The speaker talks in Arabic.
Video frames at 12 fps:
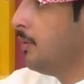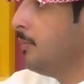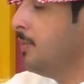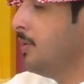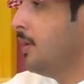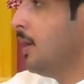
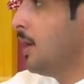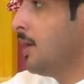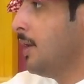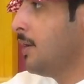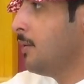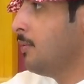من
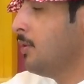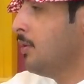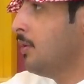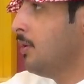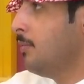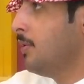يعني
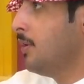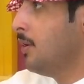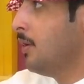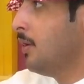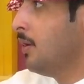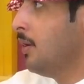
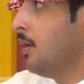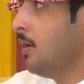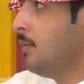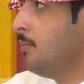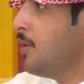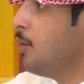من
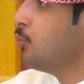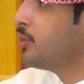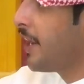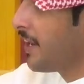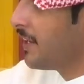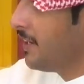من
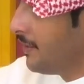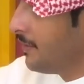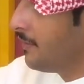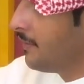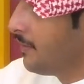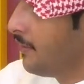المدخنين
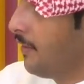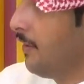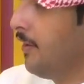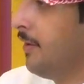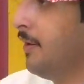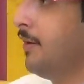نعم
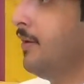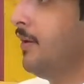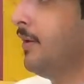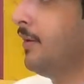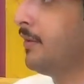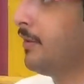آه
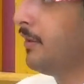يعني